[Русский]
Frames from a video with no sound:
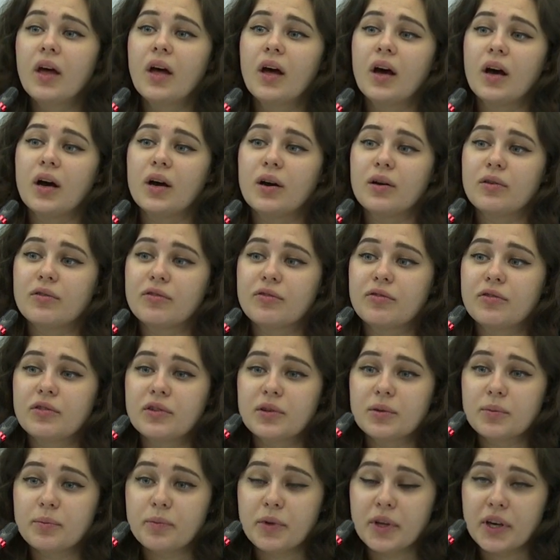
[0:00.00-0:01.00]
А,
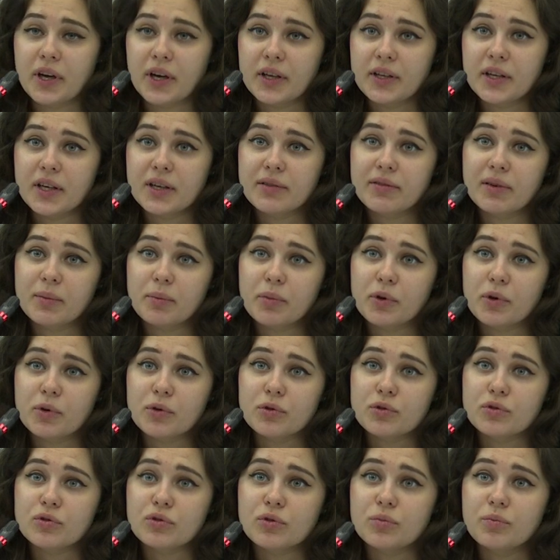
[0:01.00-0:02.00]
в, переходя к
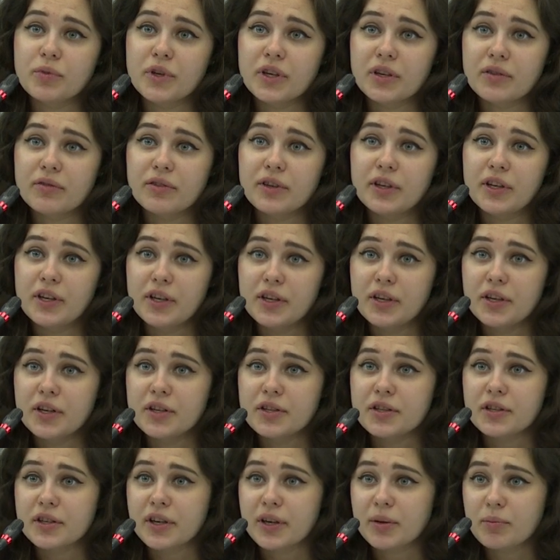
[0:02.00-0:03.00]
вопросу первой линии
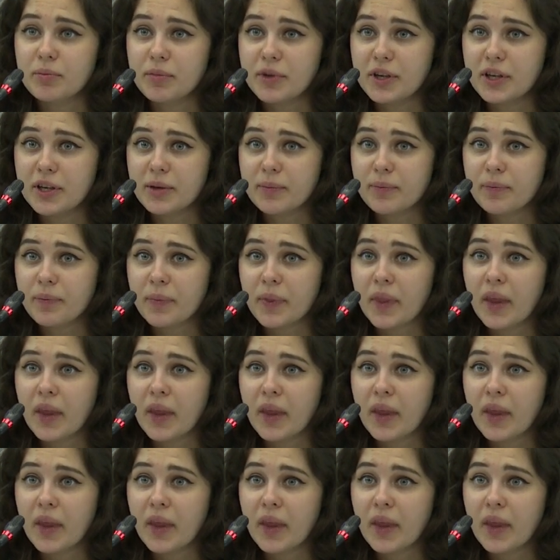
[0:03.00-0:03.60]
терапии,